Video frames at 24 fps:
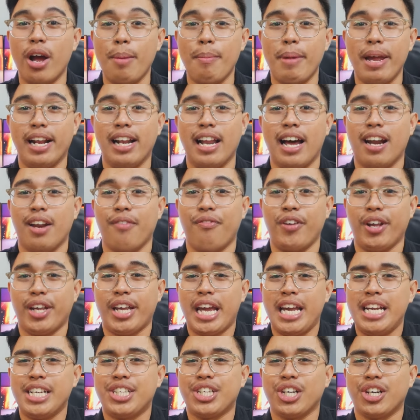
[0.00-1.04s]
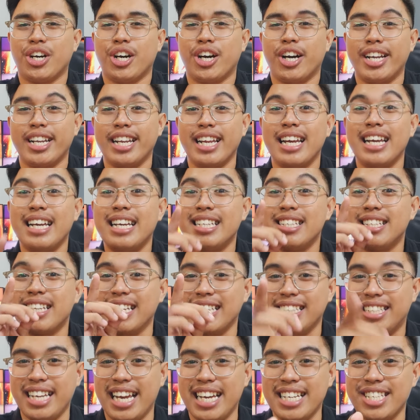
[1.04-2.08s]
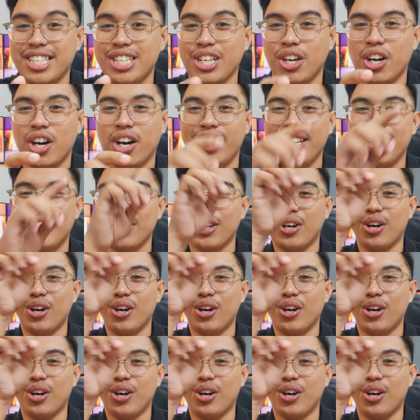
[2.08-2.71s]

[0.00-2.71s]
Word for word: ay may clarification, suggestions,